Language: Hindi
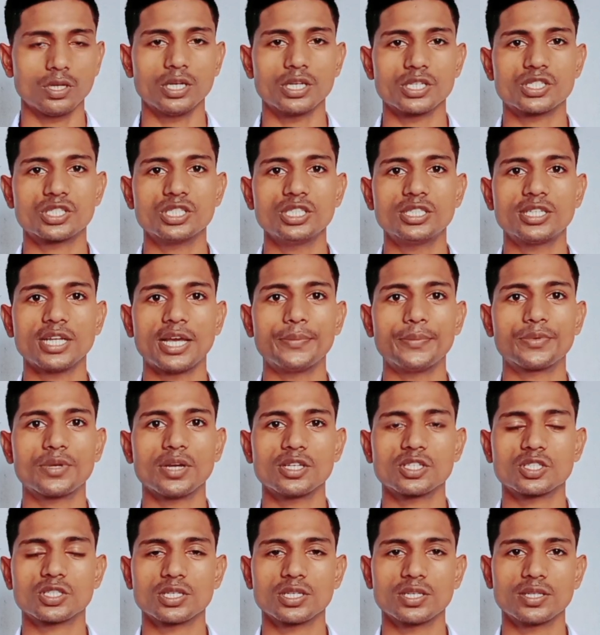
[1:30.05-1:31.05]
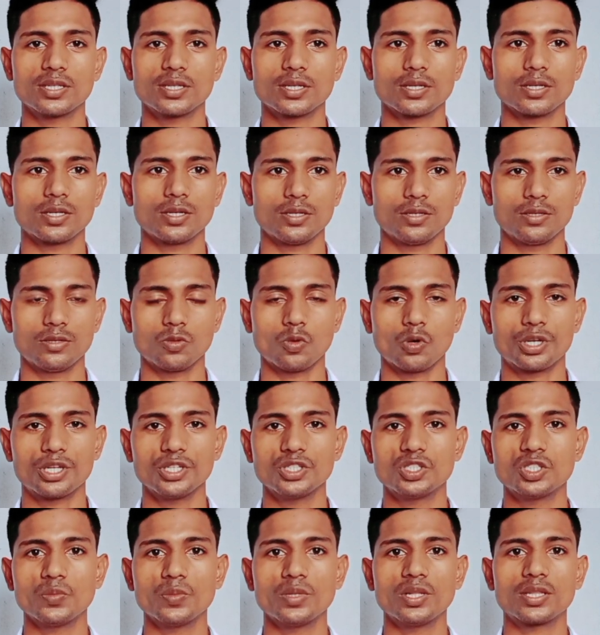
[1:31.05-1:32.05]
सी हाँ, टाइप का इसके अंदर का ओ
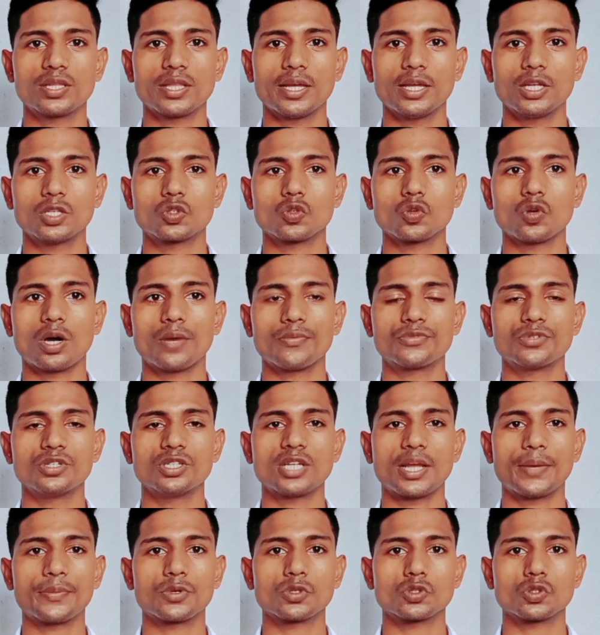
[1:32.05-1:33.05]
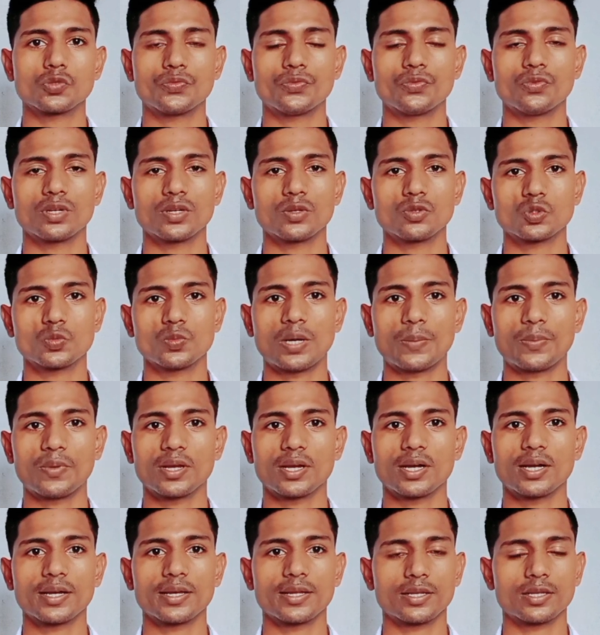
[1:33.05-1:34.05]
मिलता है जो आप सी टाइप का जो फ़ोन है उसमें आप
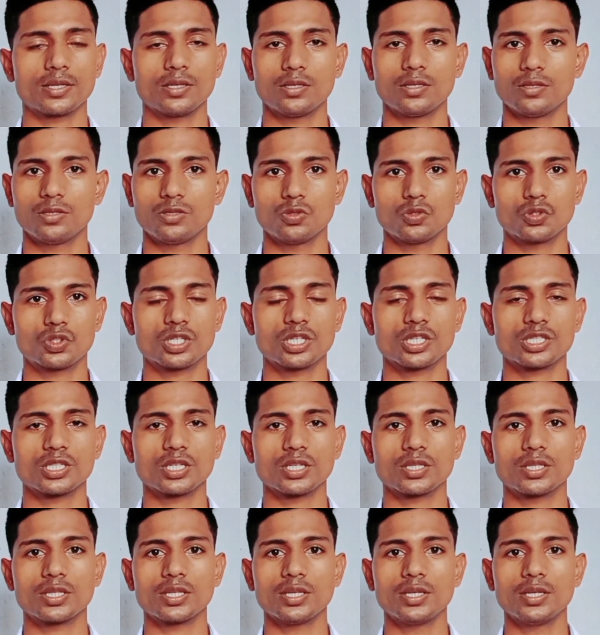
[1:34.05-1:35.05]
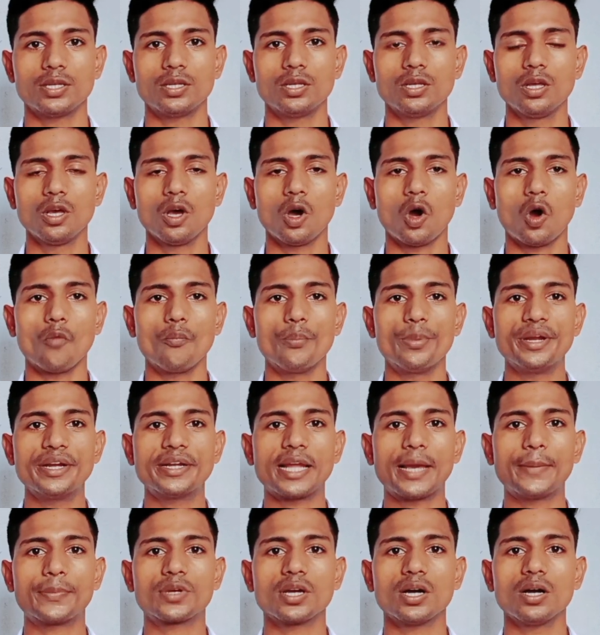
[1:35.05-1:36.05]
लगा करके यूज कर सकते हैं और बी
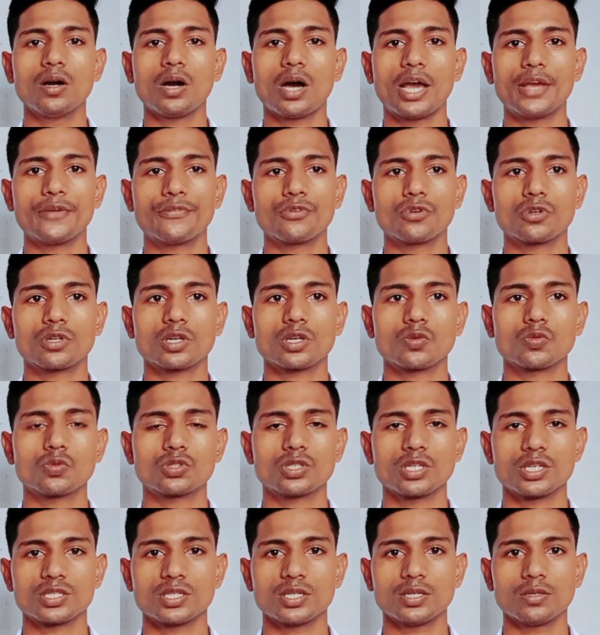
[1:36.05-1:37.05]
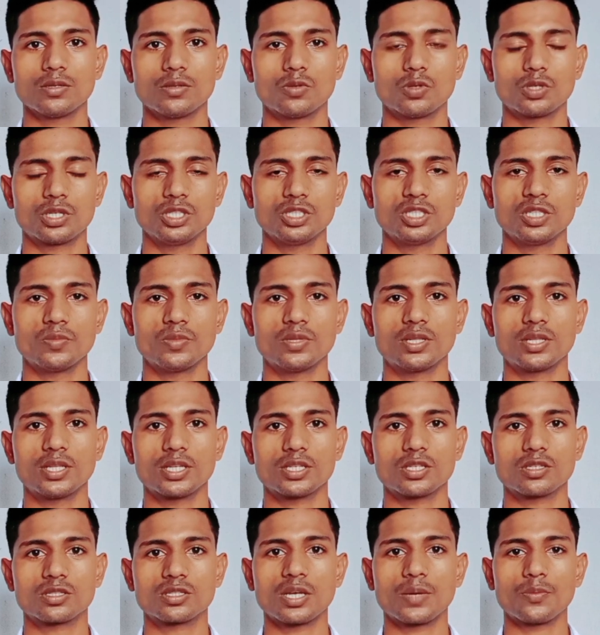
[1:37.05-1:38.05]
टाइप का आईफोन का कुछ ऐसा ओ
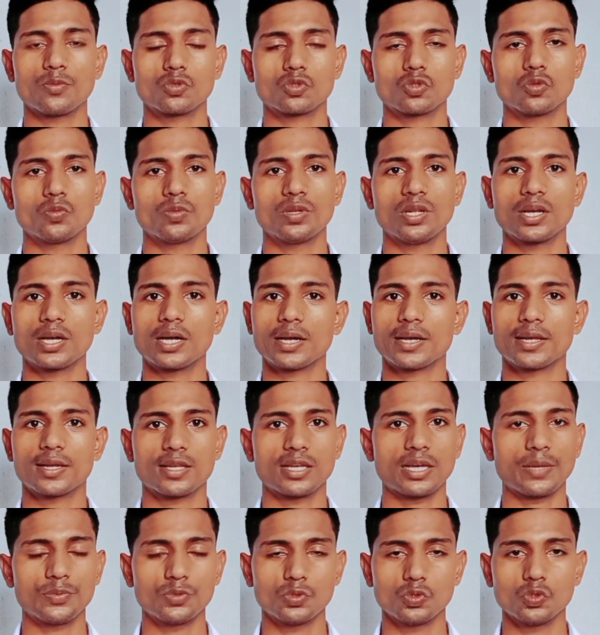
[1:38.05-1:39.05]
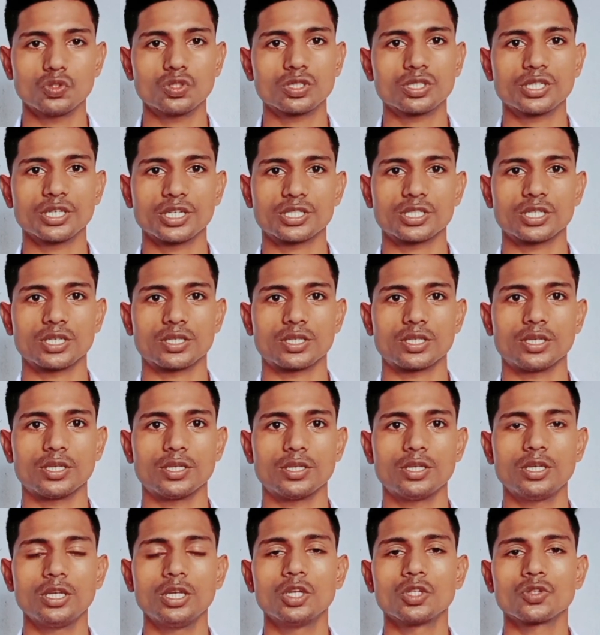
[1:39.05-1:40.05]
मिलता है जिससे आप उसको भी लगा करके आप यूज कर सकते
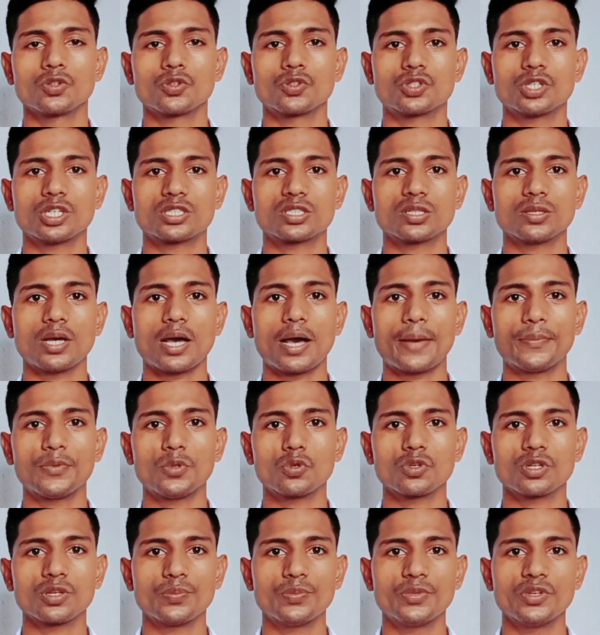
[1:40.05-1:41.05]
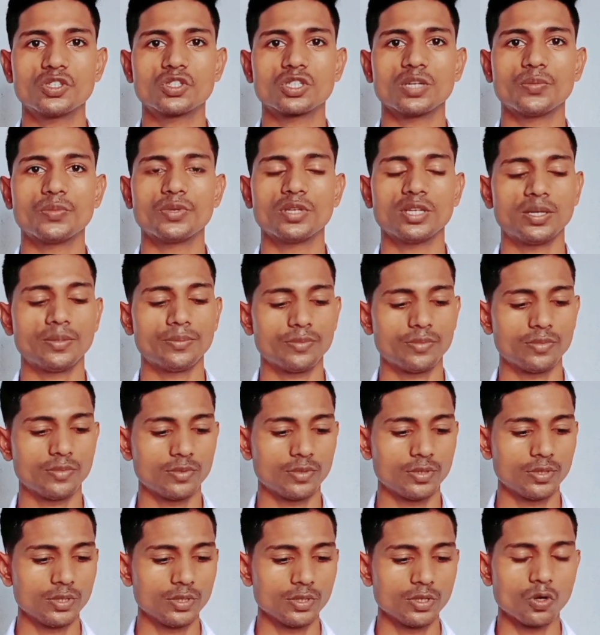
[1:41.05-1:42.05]
हैं तो जस्ट आप लोगों के बीच अभी हम
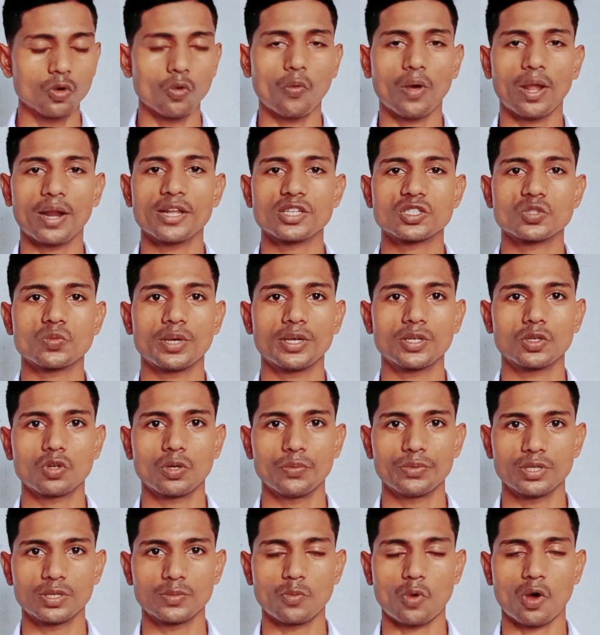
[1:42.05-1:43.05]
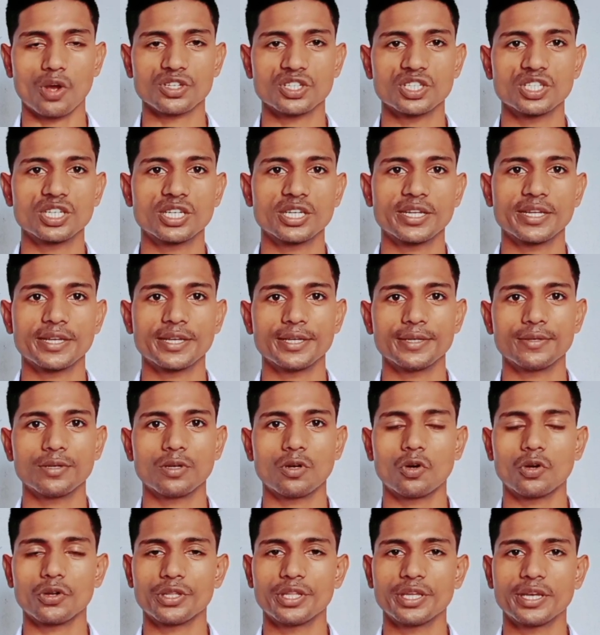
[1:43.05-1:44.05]
वायरलेस माइक को अभी अनबॉक्सिंग करेंगे
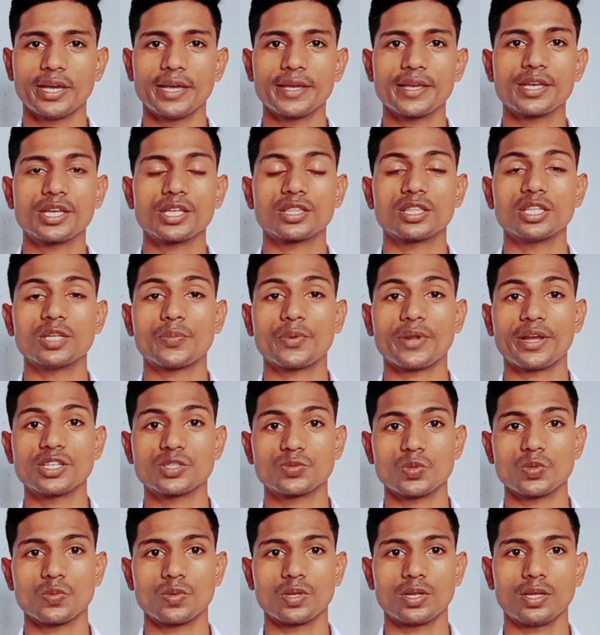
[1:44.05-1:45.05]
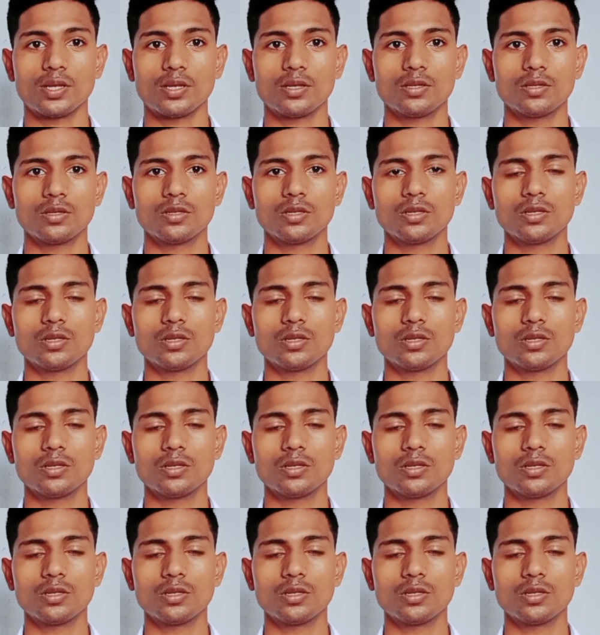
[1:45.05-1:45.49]
और दिखाएंगे कितने प्राइस में मिला